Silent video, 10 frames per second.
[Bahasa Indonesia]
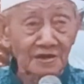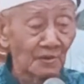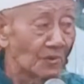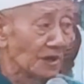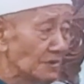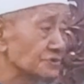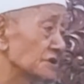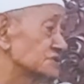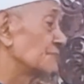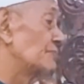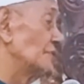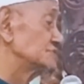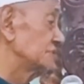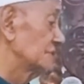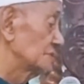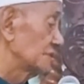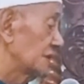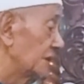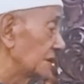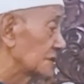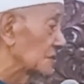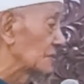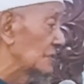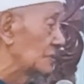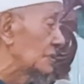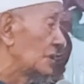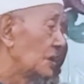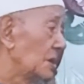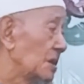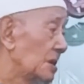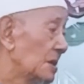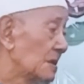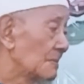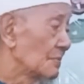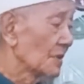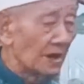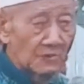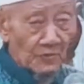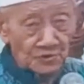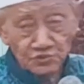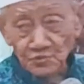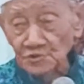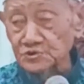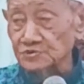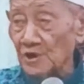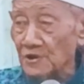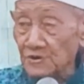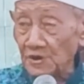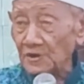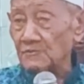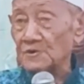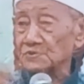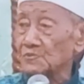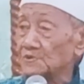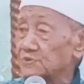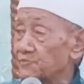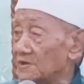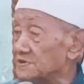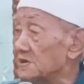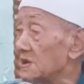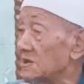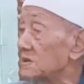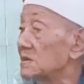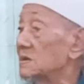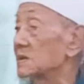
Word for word: NU niku sing diboti ngoten niku. Mulanya wong tua ditahlili, wong tua dipatahkan.